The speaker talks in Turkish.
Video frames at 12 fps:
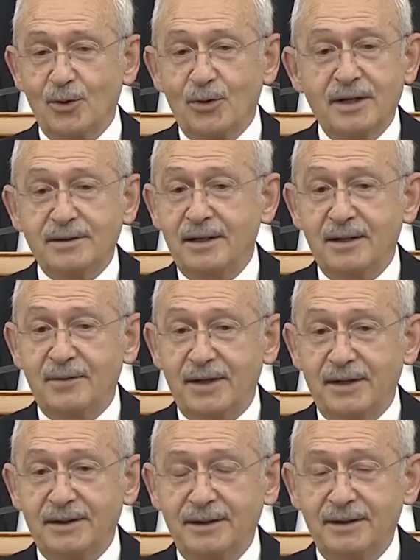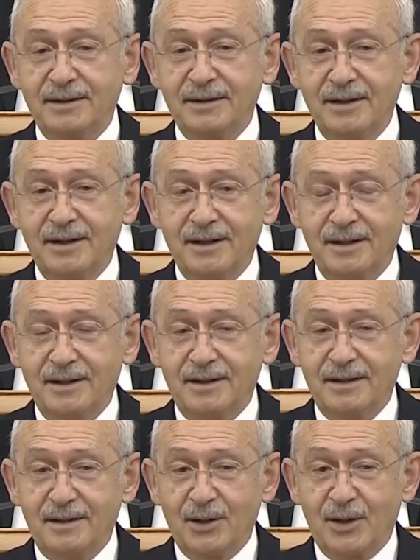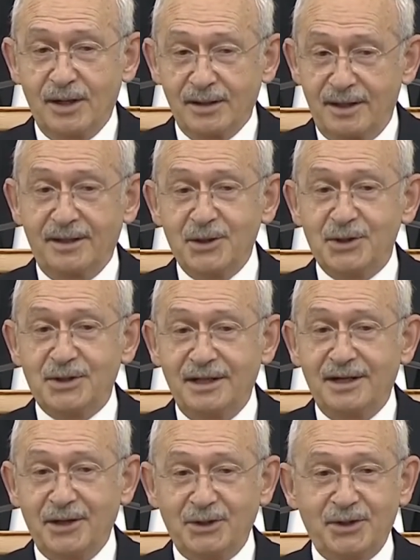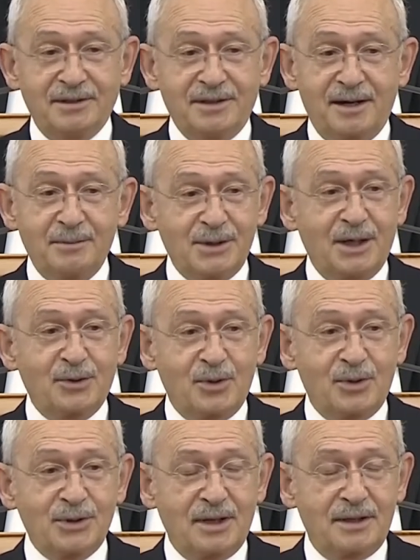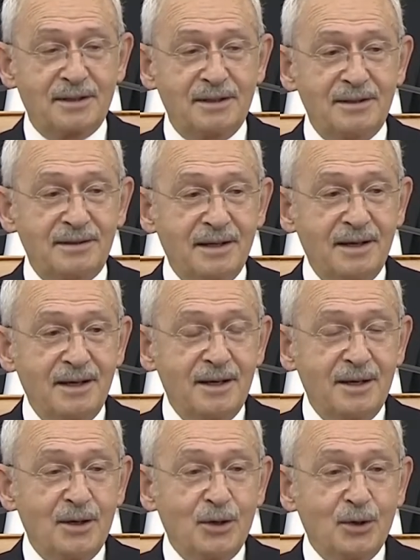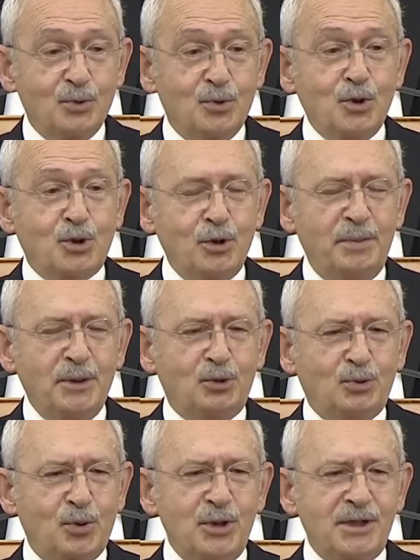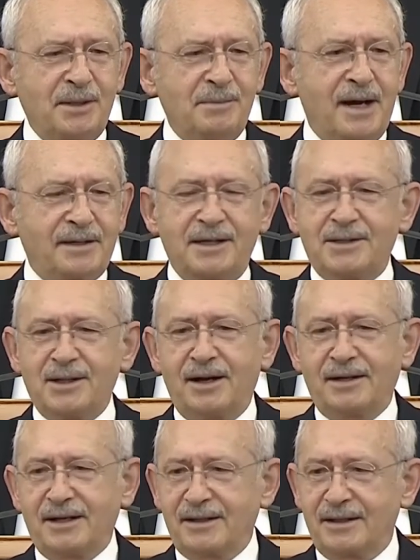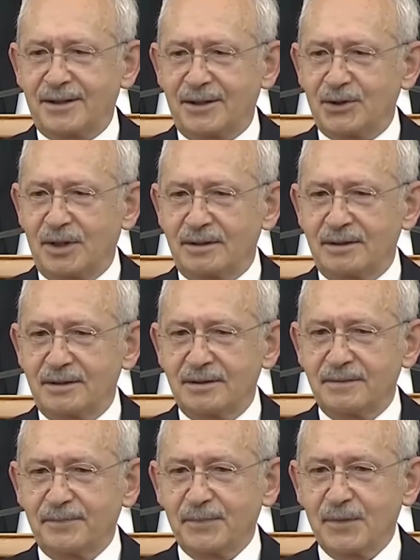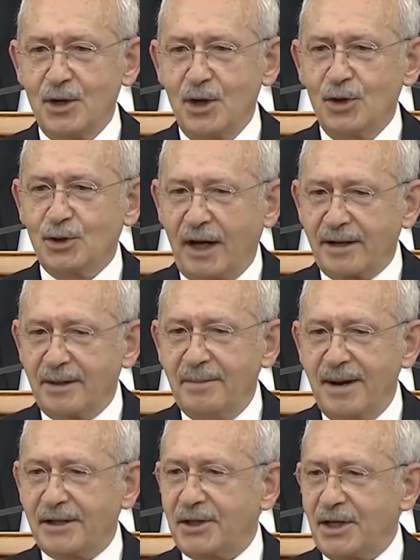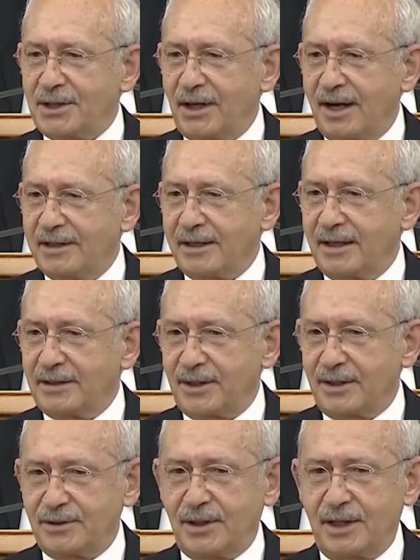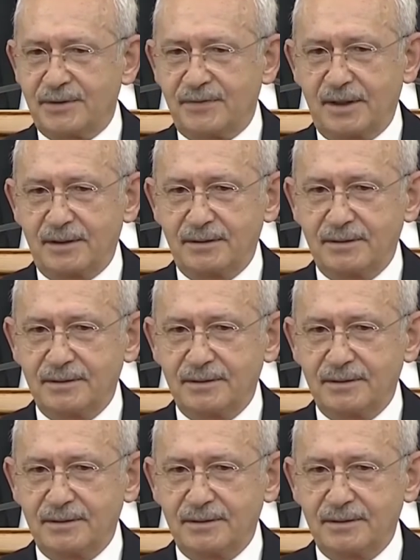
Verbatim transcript: O nedenle Van'ı Allah'ın izniyle iktidarımızda göreceksiniz. Güçlü bir turizm merkezi haline getireceğiz tarım merkezi haline getireceğiz Van'ı.